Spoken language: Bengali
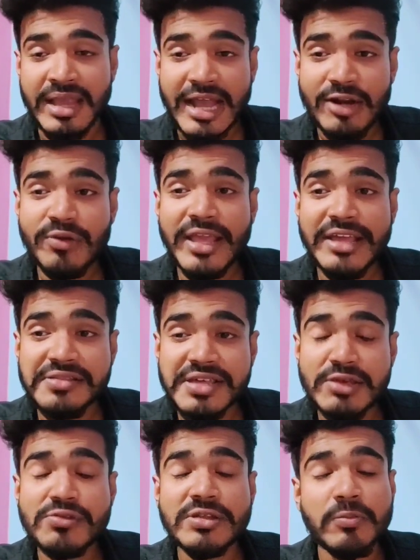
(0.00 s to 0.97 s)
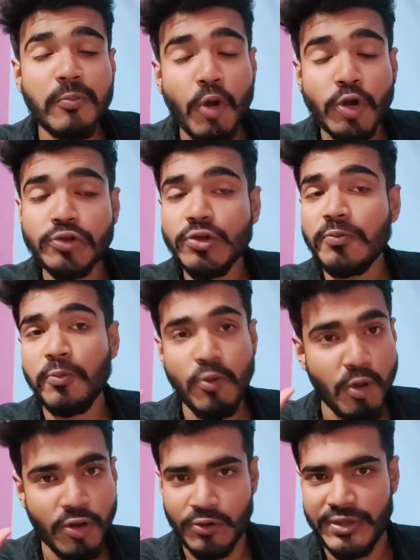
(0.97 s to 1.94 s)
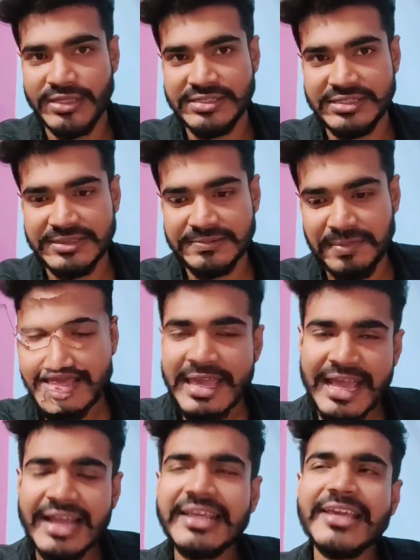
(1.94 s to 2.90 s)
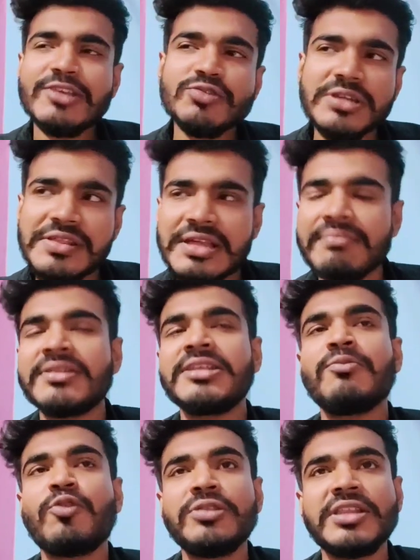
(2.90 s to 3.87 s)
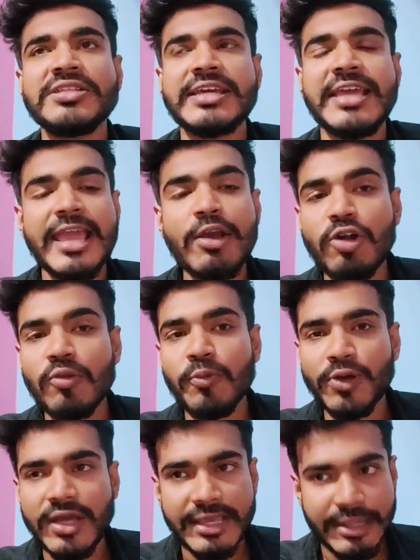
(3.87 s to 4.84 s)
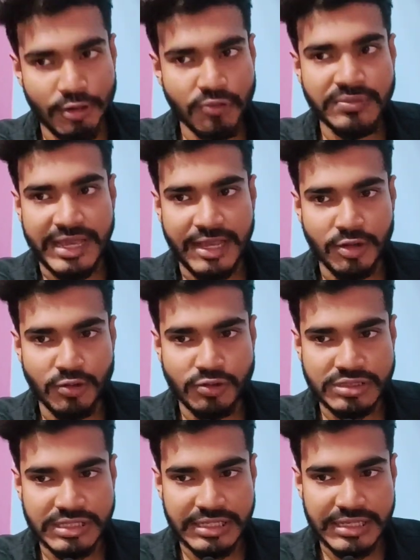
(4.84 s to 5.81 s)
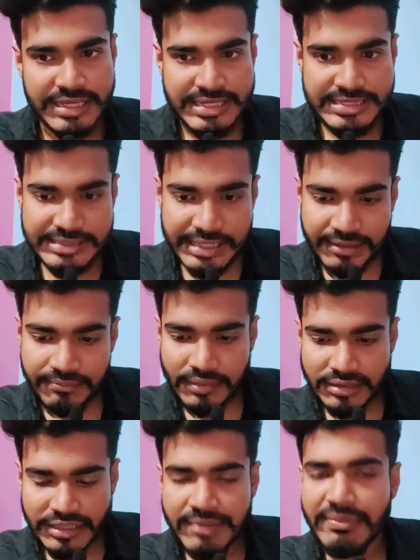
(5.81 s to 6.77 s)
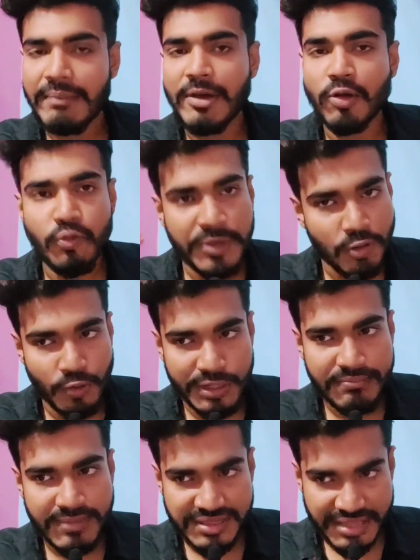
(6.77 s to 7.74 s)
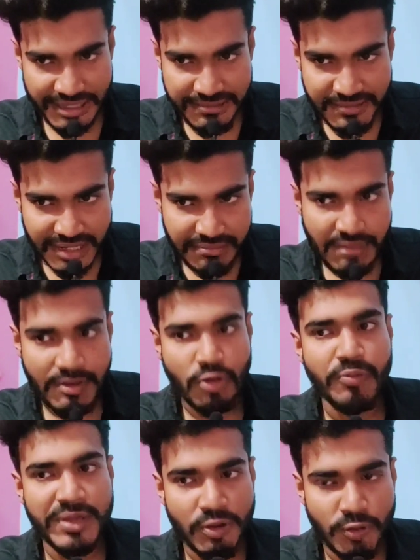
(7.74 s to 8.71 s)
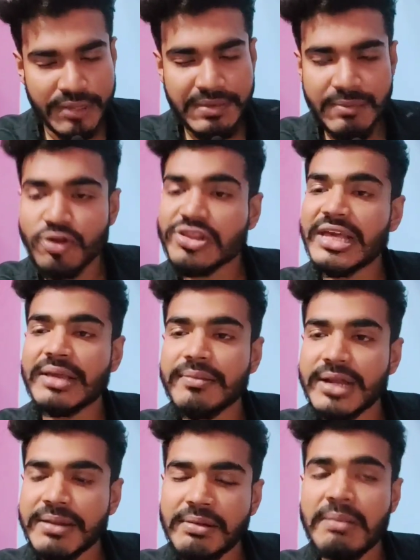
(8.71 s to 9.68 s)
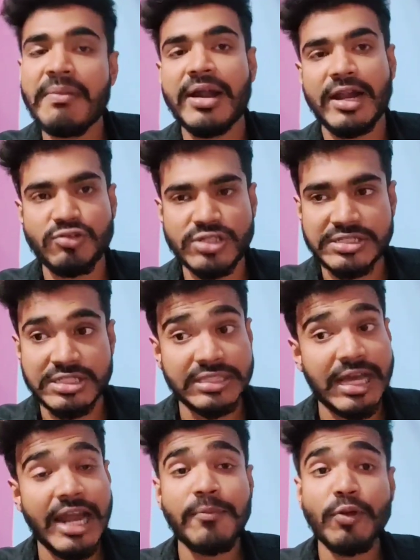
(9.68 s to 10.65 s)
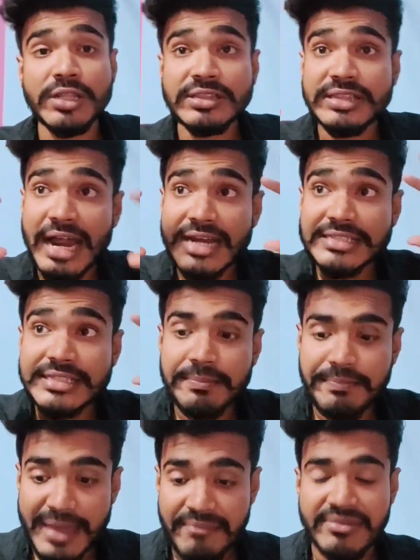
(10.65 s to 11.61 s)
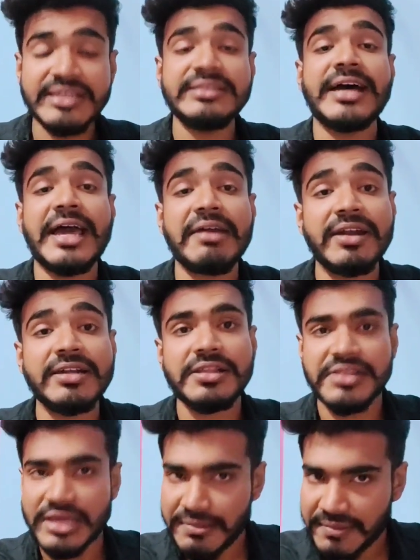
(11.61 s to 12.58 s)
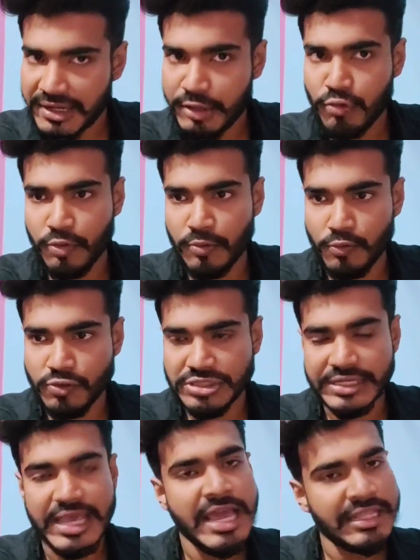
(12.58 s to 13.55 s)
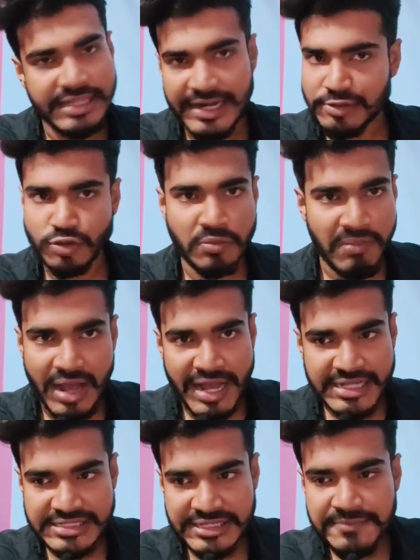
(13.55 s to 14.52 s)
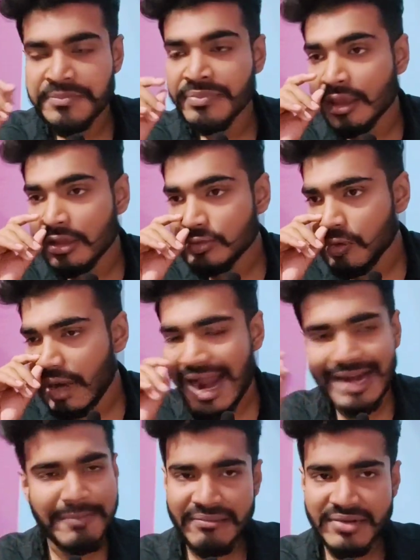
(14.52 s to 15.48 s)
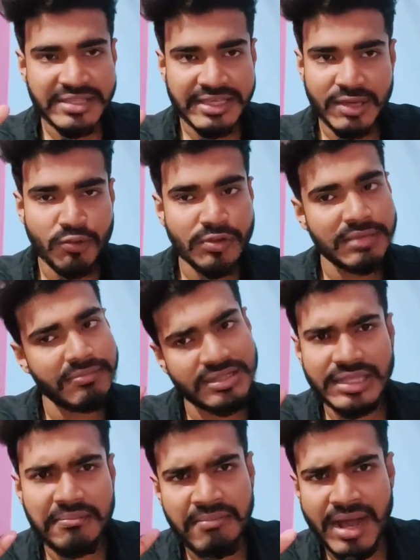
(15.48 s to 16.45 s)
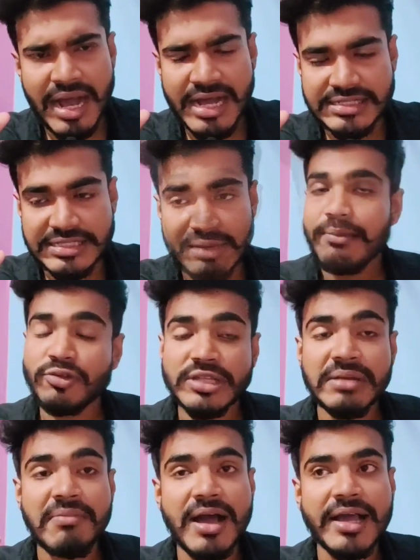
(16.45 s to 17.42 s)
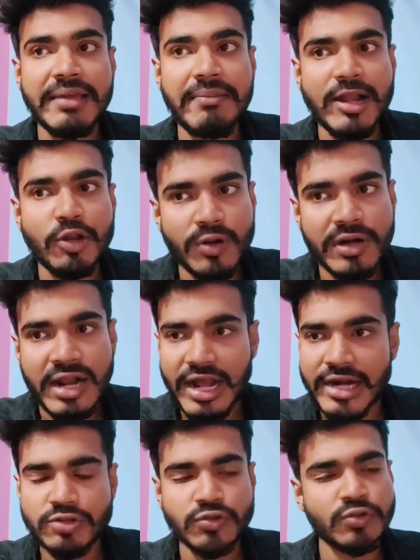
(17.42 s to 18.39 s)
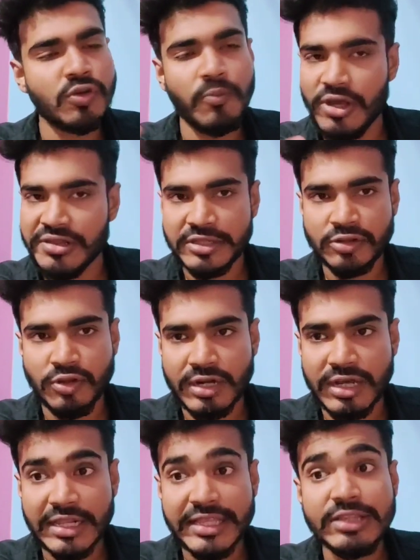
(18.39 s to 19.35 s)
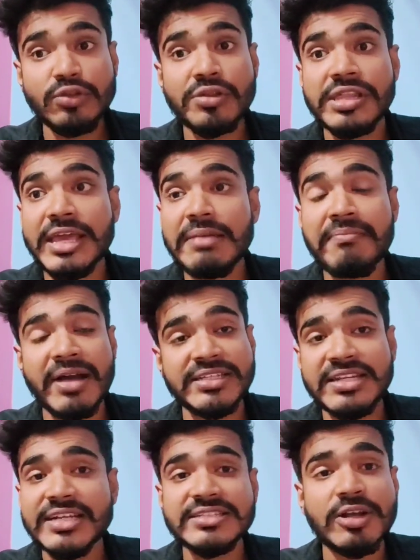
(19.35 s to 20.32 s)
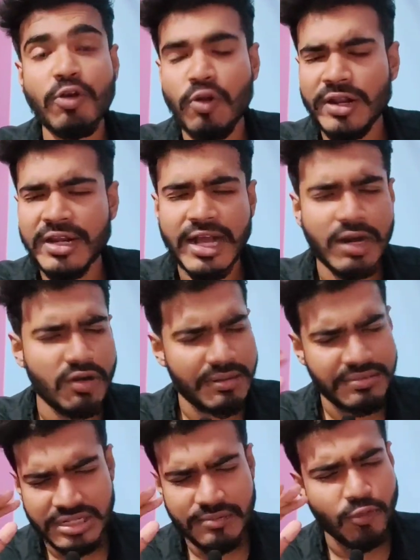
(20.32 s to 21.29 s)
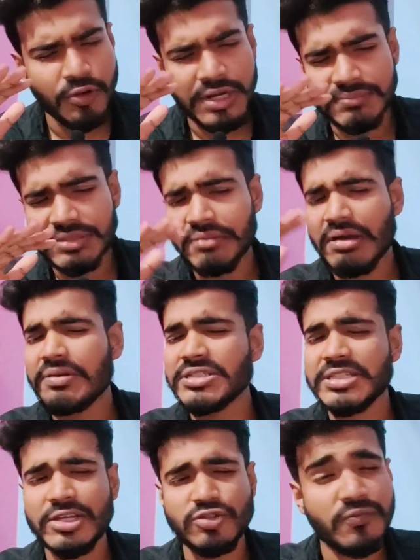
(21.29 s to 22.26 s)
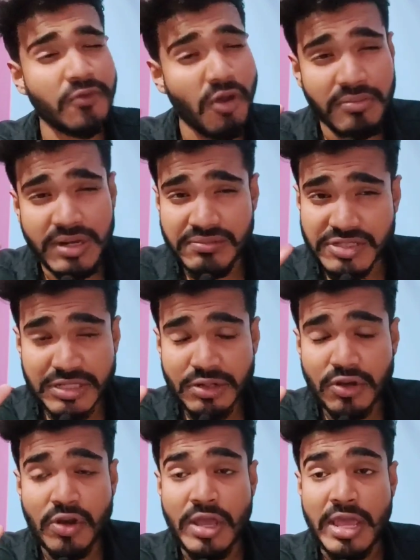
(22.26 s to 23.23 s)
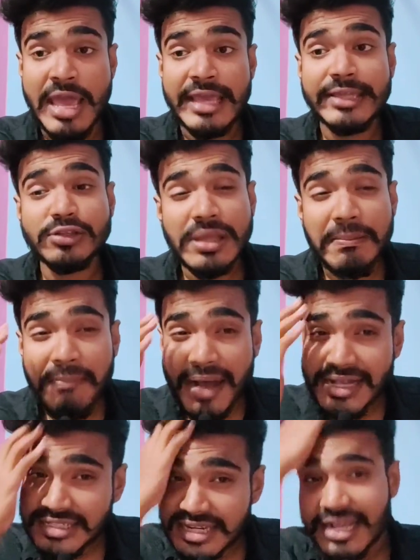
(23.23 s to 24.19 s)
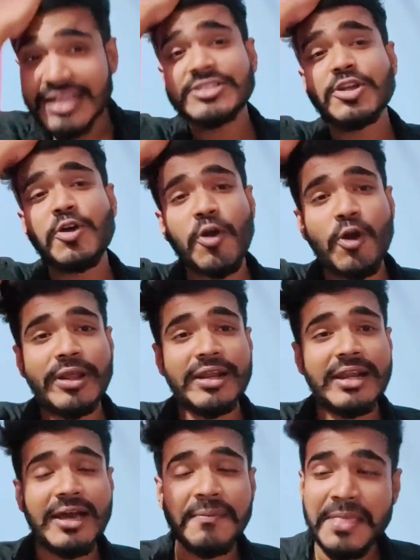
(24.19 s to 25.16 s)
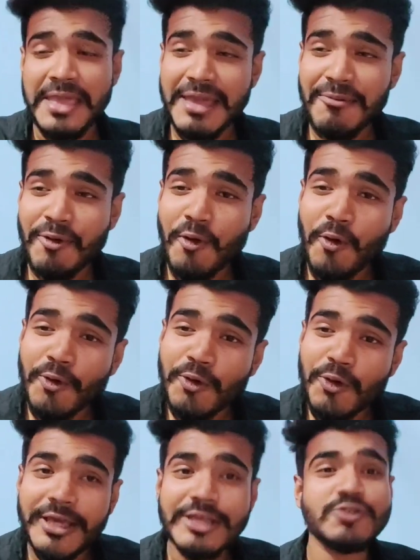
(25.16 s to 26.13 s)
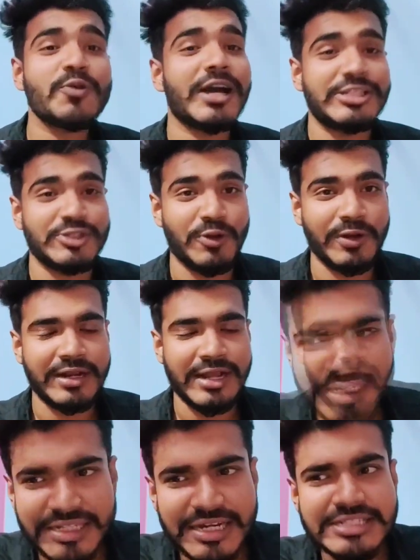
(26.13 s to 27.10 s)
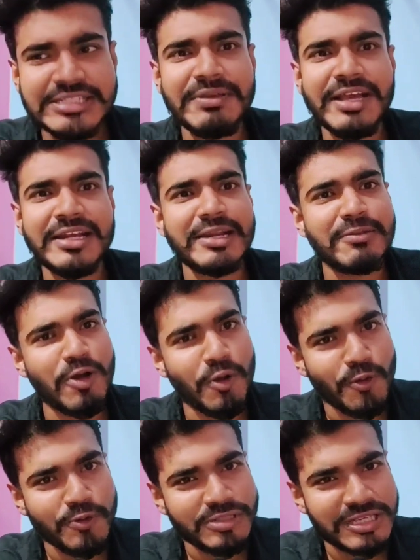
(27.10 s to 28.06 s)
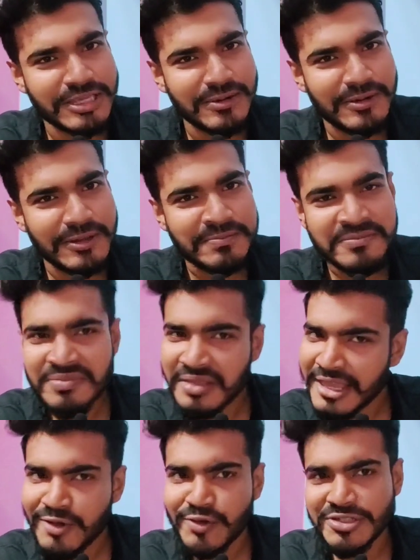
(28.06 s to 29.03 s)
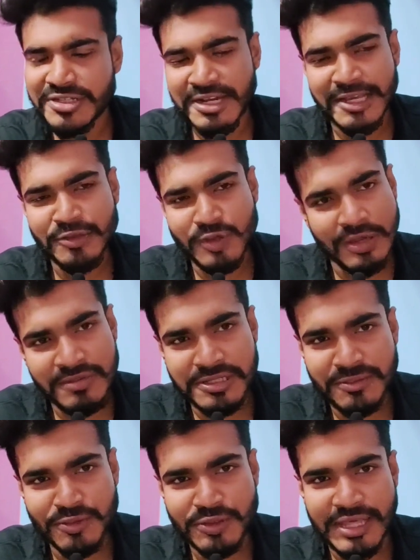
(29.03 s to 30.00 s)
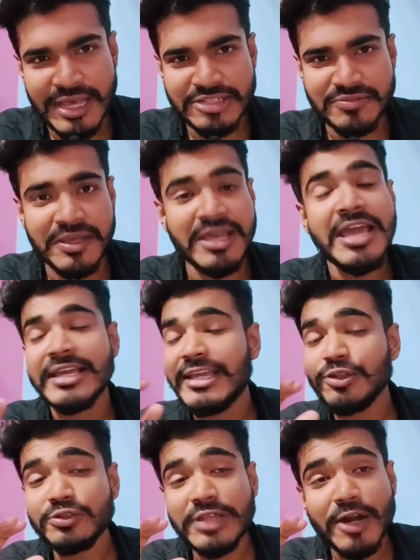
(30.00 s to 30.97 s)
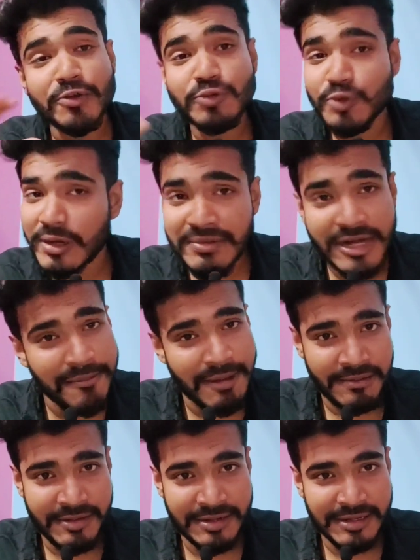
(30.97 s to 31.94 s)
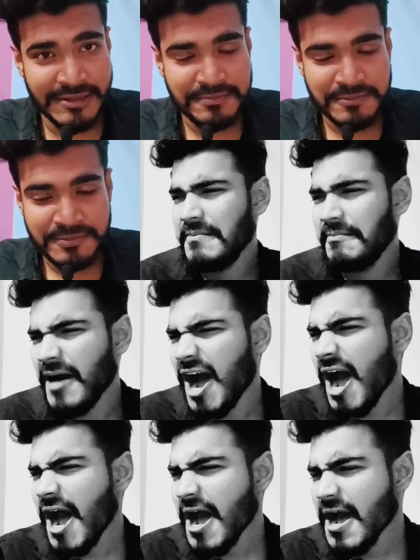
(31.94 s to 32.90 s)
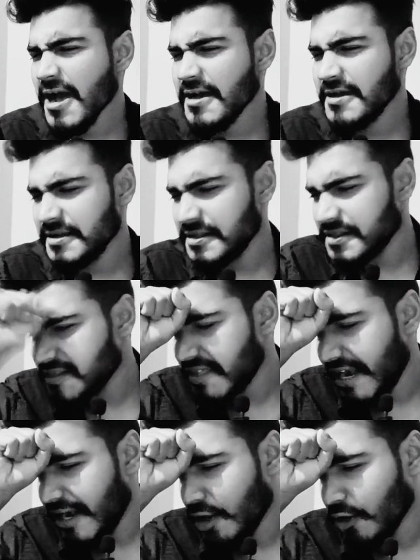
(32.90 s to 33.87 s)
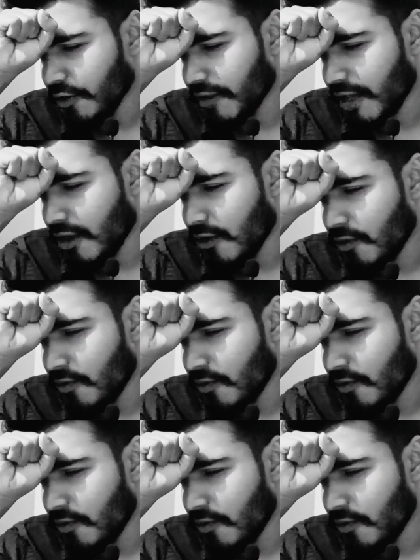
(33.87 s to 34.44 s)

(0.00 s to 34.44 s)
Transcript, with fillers: কারণ এক্সিকিউশন বড্ড পুয়োর হয়েছে এখানে কিছু জিনিস আপনাদের বলতে চাই এই গল্পটা কীরকম দেখানো হচ্ছে যে তার বাবা খুবই গরিব মানে সাকিব খানের বাবা খুবই গরিব এবং সাকিব খানের বাবা মারাও যাচ্ছে তারপরে তার যে ফ্যামিলির দায়ভারটা সাকিব খানের উপর পড়ছে তার একজন মা আছে তো আর ফ্যামিলিতে কেউ নেই বাট তার মা আছে এবং তার মাকে ভালো করে রাখার জন্য পয়সার দরকার কিন্তু সেই মাঝির কাজটা করে না কারণ আপনাদের বললাম তার বাবার সাথে কিছু প্রবলেম ছিল কিন্তু সে মাঝির কাজটাও করে না এবং অন্য কিছু কাজ করে না তাহলে তারা জীবিকা নির্বাহ করছে কি করে এই কোয়েশ্চেনটা কিন্তু আপনাদের মধ্যে আসবে কিন্তু তার উত্তর আপনারা পাবেন না মা স্যাড অন দাও